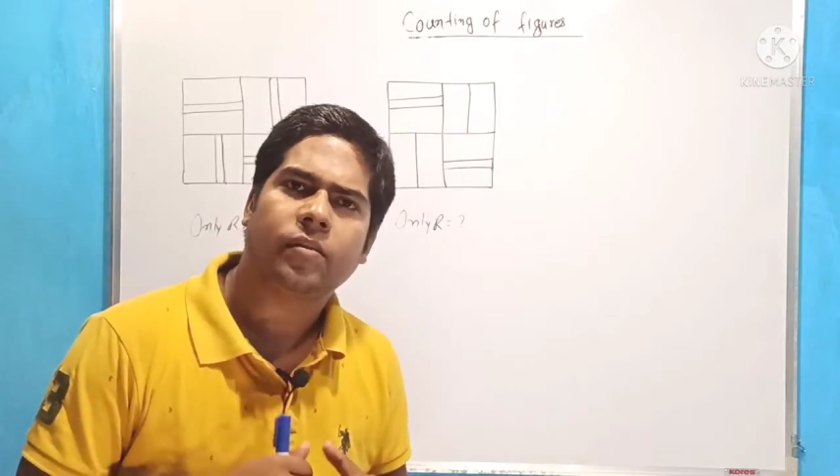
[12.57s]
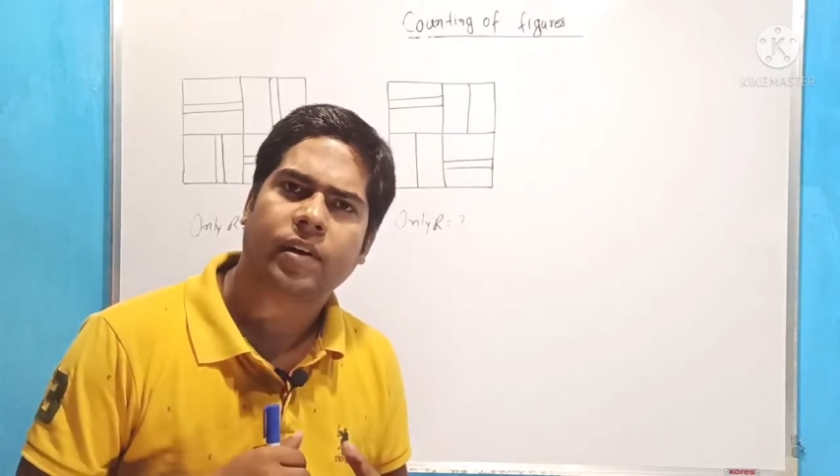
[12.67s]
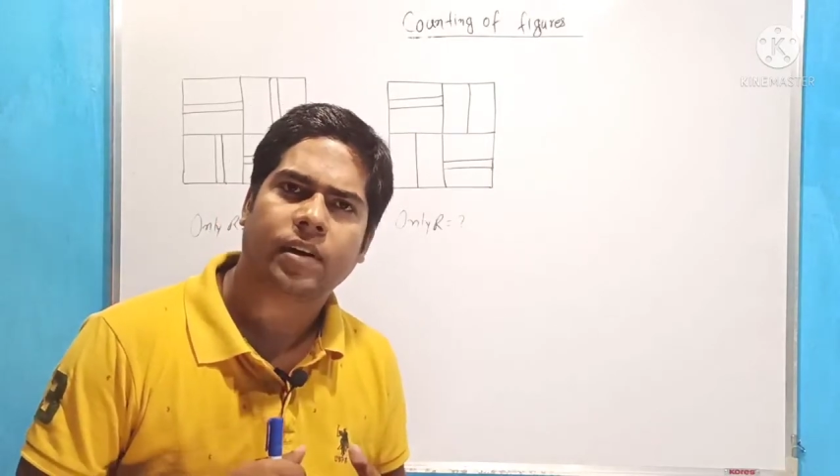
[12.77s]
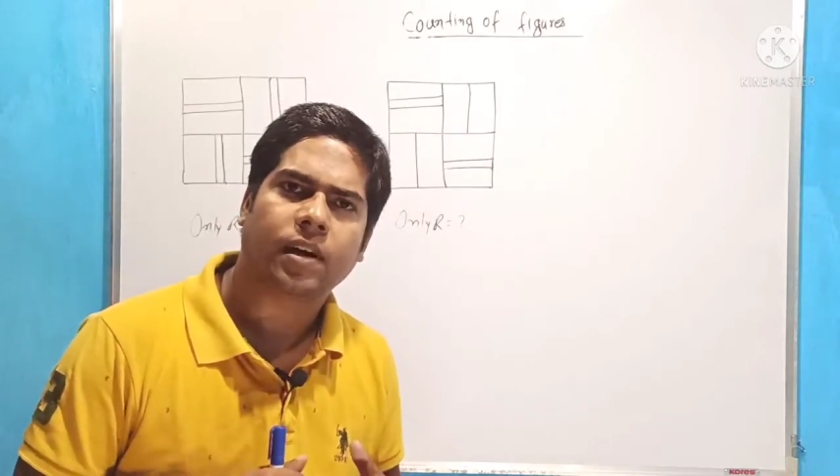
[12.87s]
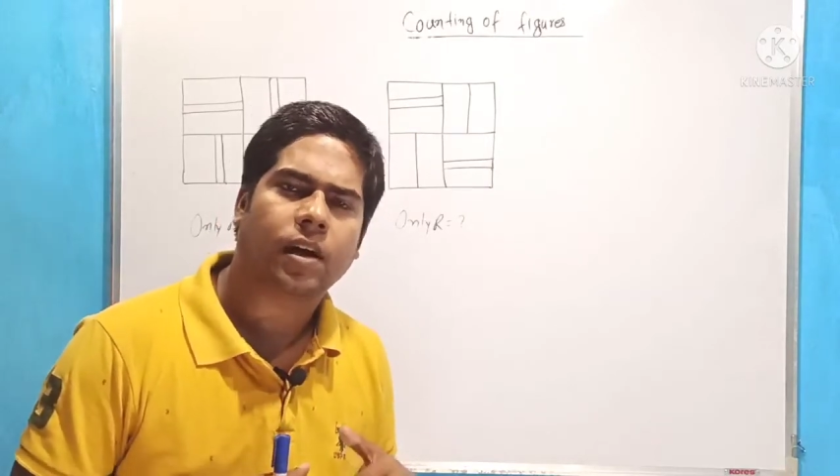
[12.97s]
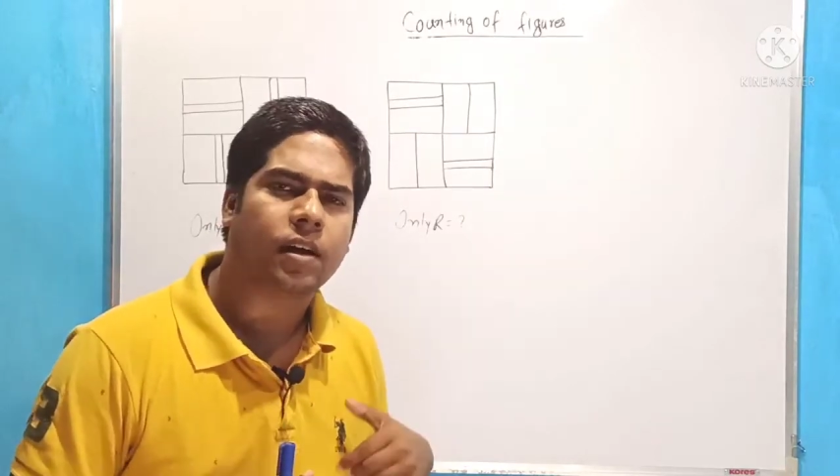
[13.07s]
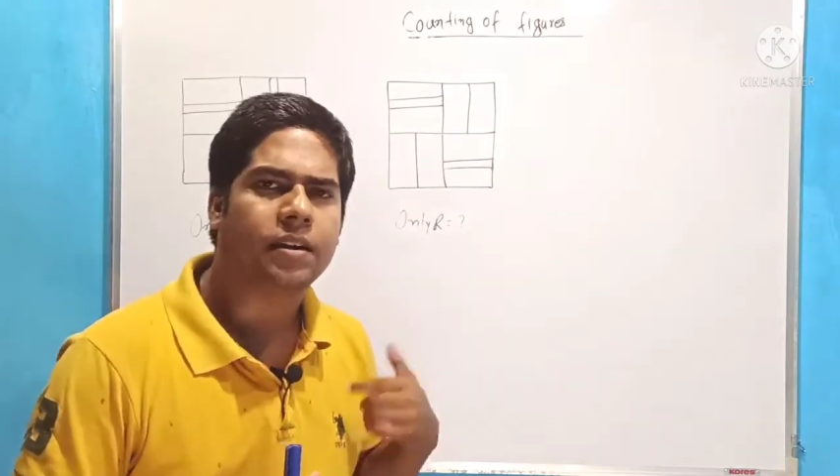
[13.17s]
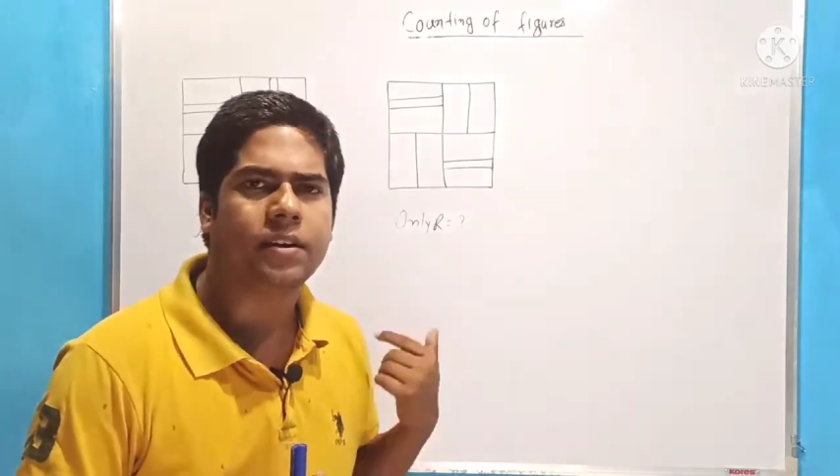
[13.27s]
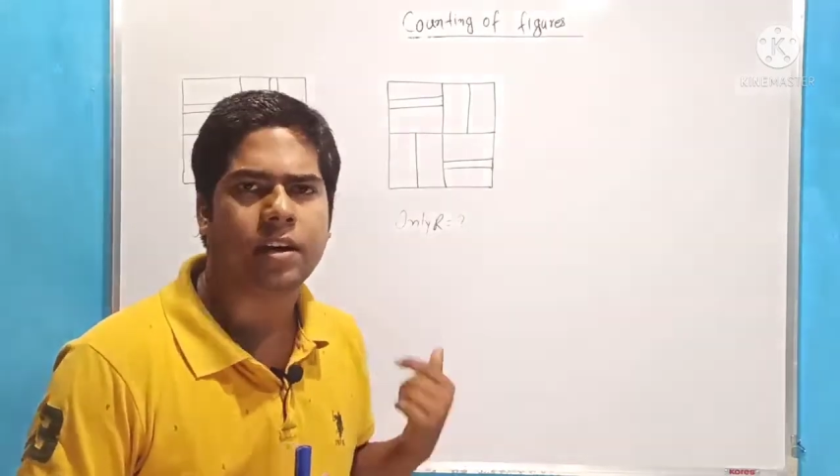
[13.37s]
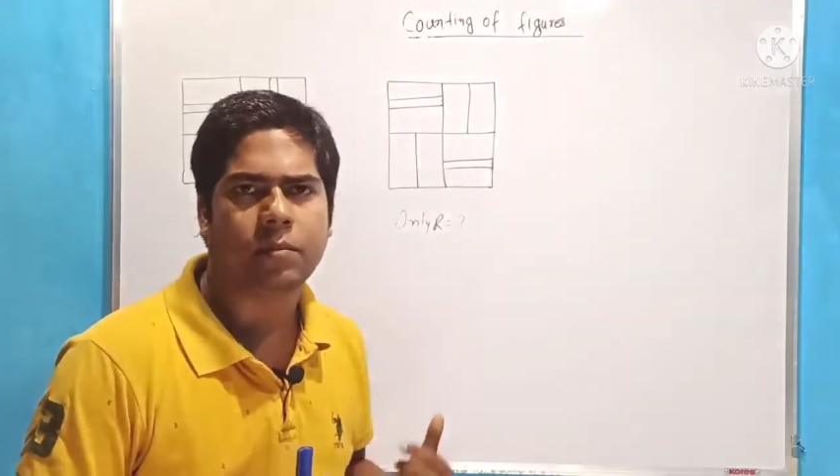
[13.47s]
पढ़ रहे हैं
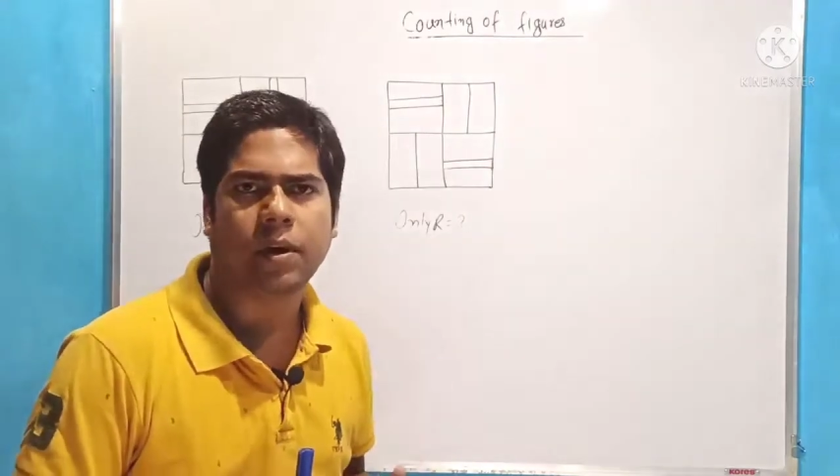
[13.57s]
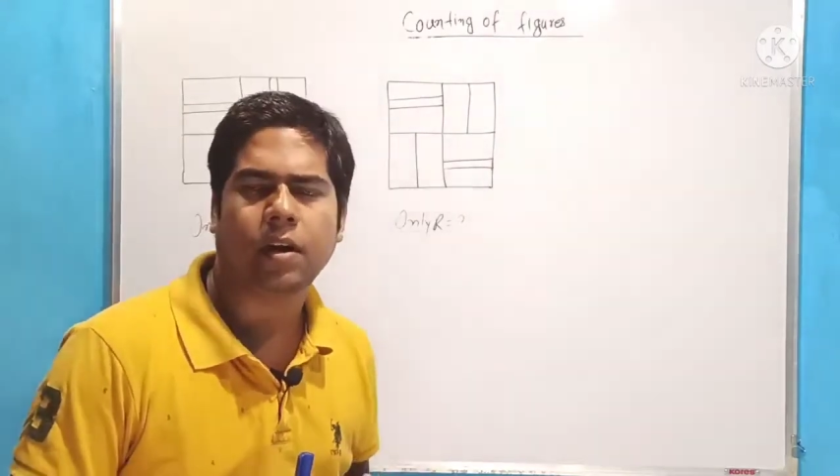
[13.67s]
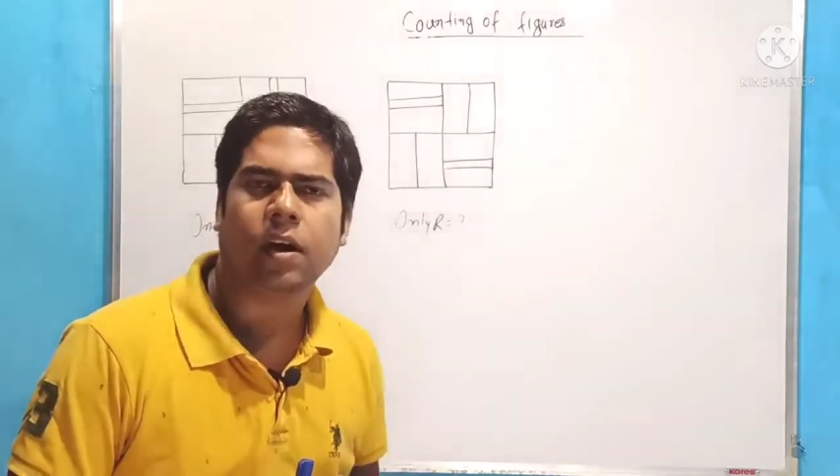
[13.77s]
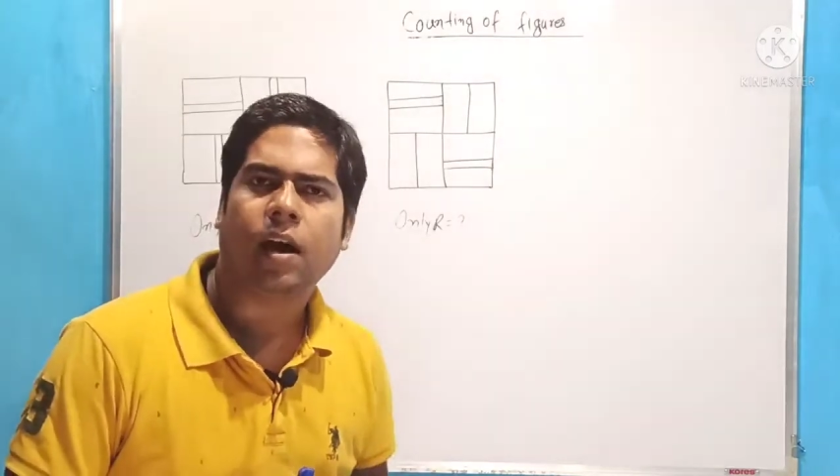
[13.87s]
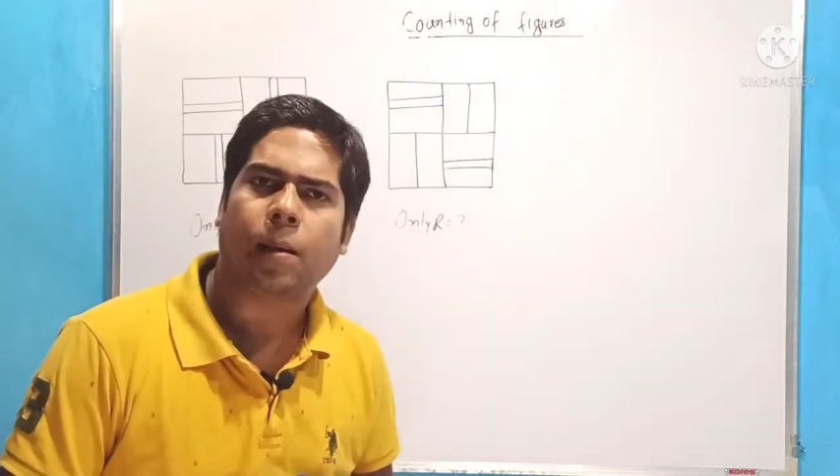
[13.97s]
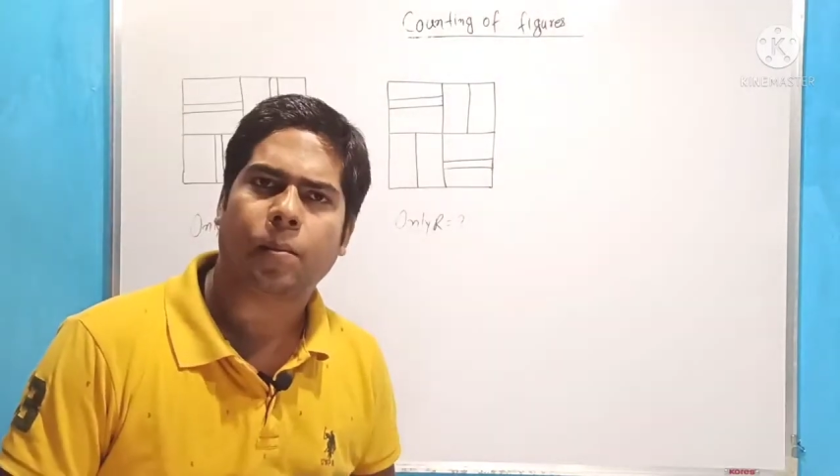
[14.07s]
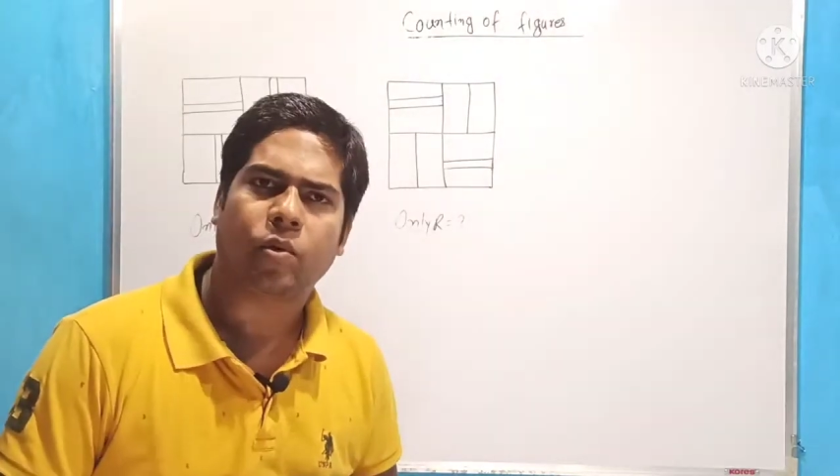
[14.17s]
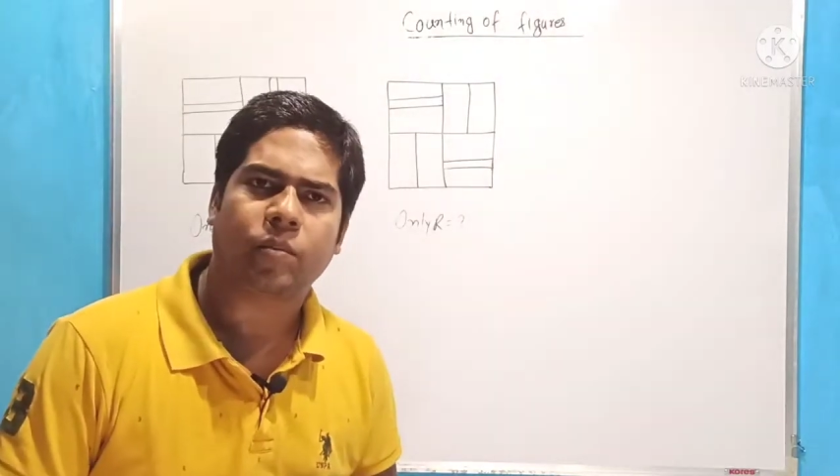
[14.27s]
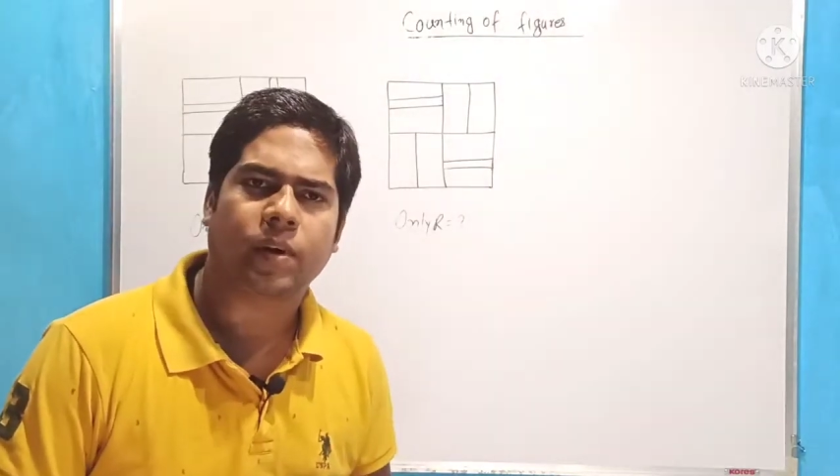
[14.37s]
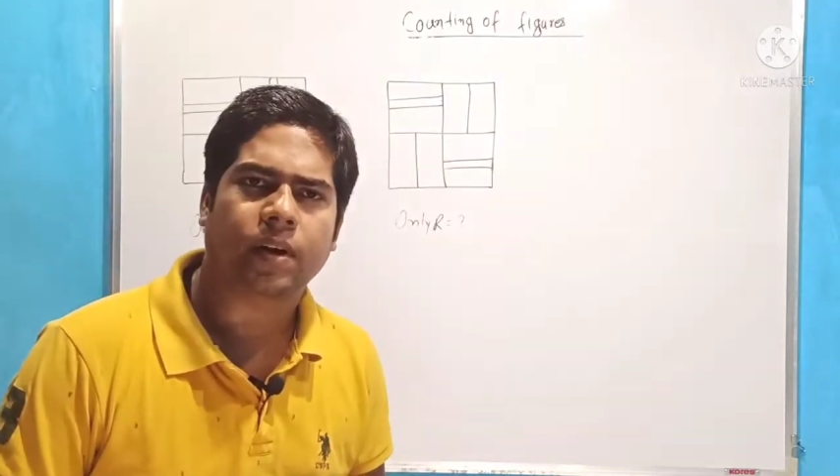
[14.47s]
रीजनिंग में हम लोग पढ़